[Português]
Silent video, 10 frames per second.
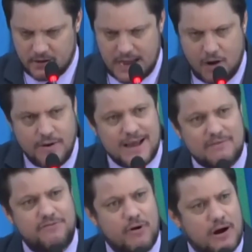A
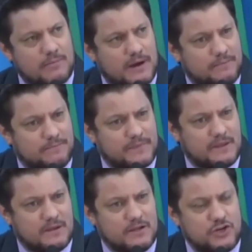única forma
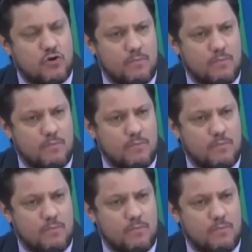de